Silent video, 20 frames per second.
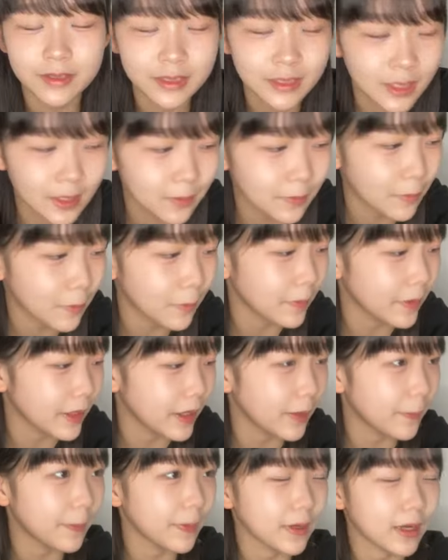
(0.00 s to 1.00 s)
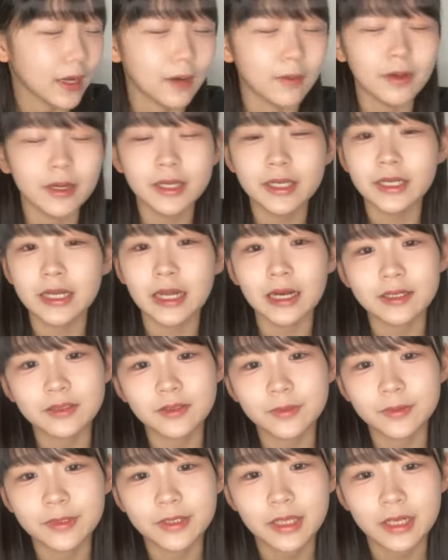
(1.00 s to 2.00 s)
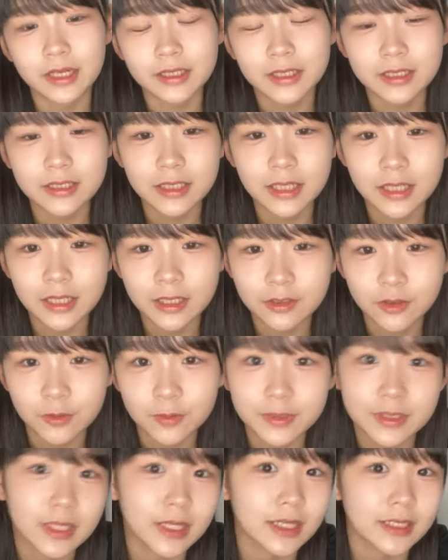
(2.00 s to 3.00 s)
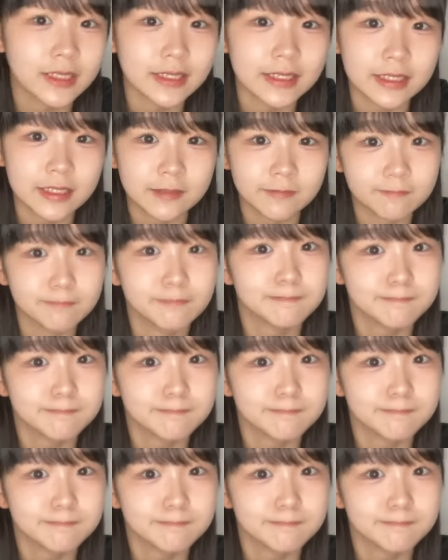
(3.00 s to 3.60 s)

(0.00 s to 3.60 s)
よシナモンもねやっぱ可愛いなと思って私はねクロミちゃんが好き